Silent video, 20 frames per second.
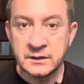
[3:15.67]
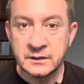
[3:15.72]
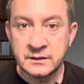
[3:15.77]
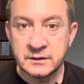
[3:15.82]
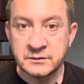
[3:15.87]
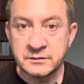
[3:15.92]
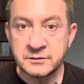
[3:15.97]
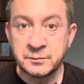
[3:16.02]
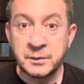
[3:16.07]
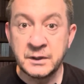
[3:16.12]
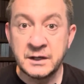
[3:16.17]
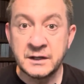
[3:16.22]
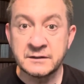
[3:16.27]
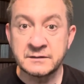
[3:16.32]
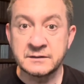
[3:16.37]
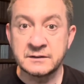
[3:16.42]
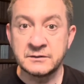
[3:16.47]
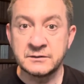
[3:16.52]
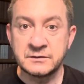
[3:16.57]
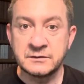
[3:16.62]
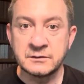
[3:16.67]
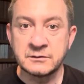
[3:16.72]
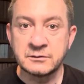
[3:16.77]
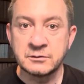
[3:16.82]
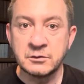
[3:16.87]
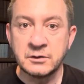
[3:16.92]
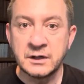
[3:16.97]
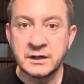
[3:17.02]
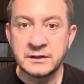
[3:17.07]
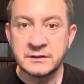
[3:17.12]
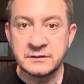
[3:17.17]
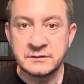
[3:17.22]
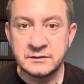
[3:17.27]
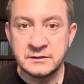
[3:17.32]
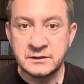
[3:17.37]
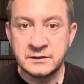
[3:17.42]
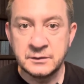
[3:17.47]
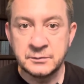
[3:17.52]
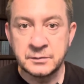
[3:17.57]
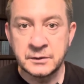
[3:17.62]
всплесков сексуальности
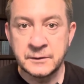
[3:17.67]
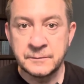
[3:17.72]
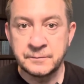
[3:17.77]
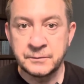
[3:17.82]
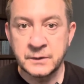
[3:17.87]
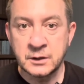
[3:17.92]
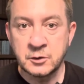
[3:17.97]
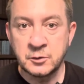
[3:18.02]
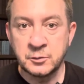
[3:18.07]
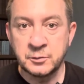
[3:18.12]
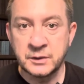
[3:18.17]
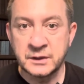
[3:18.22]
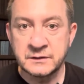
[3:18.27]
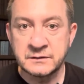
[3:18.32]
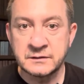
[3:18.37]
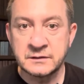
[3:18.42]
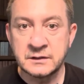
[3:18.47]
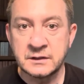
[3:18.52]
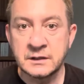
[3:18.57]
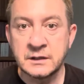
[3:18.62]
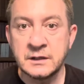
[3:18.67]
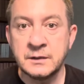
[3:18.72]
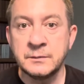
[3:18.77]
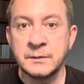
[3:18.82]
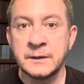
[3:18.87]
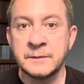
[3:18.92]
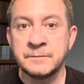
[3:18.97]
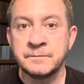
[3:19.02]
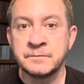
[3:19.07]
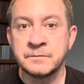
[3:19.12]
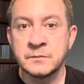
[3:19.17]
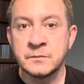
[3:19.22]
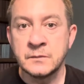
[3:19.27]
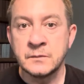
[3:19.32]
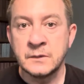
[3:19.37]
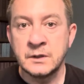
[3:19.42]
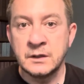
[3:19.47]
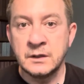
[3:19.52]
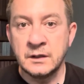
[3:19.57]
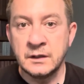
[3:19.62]
типа оккупации Крыма
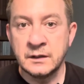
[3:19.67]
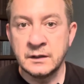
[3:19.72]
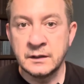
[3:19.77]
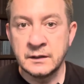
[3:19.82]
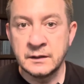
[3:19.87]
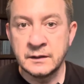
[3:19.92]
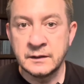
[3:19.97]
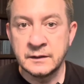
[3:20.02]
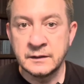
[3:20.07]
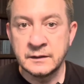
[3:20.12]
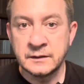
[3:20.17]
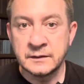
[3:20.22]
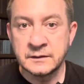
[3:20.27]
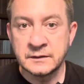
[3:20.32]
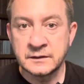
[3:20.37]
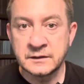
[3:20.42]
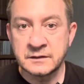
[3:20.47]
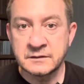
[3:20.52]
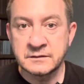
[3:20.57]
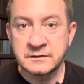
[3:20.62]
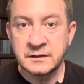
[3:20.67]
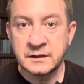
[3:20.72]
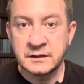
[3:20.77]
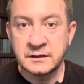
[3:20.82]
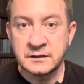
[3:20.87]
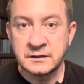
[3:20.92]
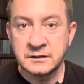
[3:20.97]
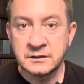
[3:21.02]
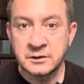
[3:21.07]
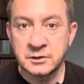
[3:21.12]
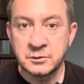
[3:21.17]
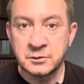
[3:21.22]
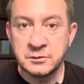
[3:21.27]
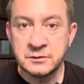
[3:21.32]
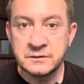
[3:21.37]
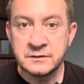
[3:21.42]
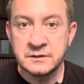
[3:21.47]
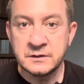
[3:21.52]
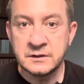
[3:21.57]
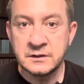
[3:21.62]
или наказания
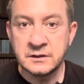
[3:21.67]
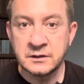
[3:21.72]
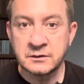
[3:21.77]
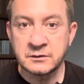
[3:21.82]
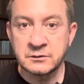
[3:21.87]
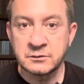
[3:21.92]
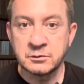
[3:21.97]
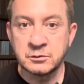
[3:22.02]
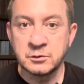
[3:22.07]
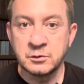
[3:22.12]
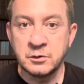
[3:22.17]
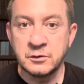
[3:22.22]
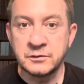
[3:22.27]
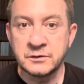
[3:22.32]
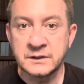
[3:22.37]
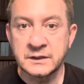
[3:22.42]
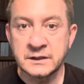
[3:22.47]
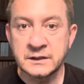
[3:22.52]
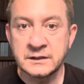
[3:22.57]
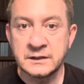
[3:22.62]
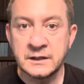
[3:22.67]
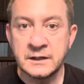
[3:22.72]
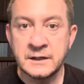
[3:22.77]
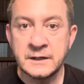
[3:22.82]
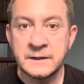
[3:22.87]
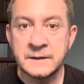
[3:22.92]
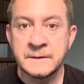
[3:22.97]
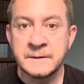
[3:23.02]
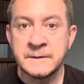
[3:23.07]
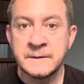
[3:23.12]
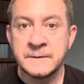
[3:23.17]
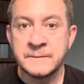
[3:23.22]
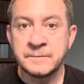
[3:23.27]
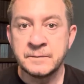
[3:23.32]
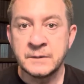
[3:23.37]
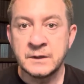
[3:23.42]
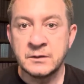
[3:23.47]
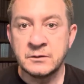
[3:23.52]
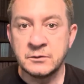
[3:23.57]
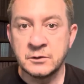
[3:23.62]
Грузии, грызунов и так далее.
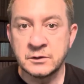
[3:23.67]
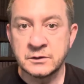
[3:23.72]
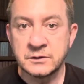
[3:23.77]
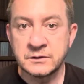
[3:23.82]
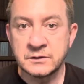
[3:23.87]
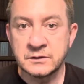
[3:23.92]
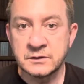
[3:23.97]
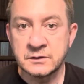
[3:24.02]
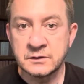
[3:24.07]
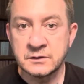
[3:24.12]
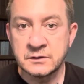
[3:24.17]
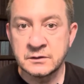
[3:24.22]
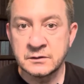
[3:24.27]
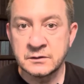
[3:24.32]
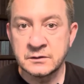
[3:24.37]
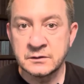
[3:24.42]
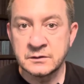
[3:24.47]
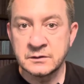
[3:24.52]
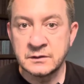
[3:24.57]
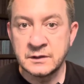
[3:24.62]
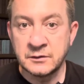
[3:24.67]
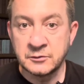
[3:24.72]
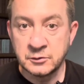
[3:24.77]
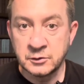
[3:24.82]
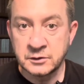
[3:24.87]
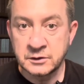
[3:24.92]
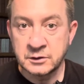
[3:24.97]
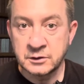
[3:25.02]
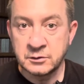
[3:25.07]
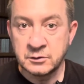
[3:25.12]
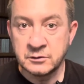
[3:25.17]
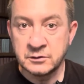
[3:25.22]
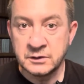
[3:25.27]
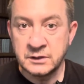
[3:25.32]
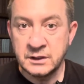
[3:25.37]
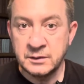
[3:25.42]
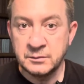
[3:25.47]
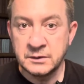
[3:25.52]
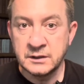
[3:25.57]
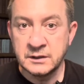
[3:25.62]
Вот, э, давно такого
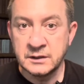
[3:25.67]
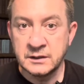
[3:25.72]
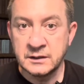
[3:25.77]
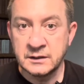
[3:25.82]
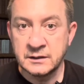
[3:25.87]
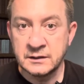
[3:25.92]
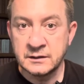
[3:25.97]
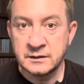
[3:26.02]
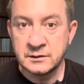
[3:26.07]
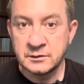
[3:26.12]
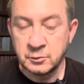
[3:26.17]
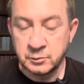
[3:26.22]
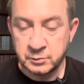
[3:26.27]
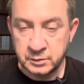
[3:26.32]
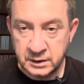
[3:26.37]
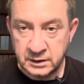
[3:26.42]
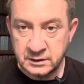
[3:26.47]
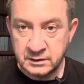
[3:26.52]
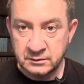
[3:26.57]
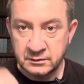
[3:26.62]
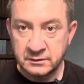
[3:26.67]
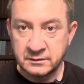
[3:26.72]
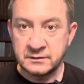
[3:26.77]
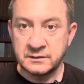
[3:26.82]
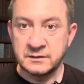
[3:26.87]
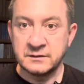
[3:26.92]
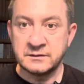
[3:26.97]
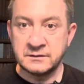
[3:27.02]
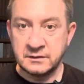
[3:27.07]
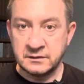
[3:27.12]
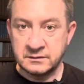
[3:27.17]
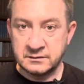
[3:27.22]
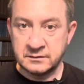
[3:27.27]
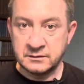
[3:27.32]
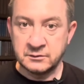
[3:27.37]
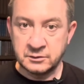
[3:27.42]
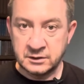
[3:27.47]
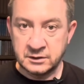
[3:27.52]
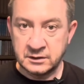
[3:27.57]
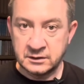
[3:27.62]
не было. Ну, планировался, естественно,
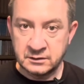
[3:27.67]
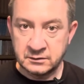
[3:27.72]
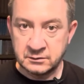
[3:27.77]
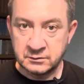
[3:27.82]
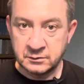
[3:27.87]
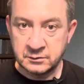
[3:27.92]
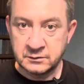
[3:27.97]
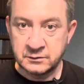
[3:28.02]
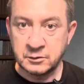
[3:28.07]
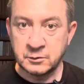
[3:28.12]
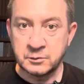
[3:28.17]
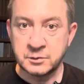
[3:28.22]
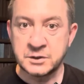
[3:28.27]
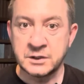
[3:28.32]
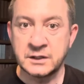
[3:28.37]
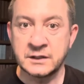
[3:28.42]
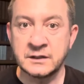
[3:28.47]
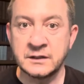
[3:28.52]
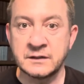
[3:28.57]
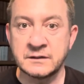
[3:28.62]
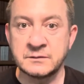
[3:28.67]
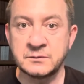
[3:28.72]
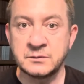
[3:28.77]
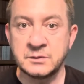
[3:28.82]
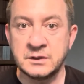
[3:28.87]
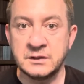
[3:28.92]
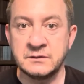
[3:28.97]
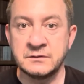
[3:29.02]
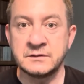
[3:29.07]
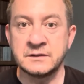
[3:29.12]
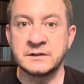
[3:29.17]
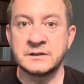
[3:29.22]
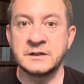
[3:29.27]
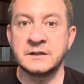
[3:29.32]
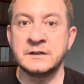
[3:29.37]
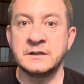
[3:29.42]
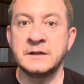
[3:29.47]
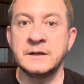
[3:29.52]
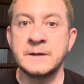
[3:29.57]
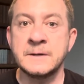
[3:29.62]
вот этот вот всеобщий оргазм Киев за три
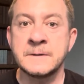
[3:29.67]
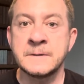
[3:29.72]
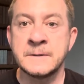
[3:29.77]
дня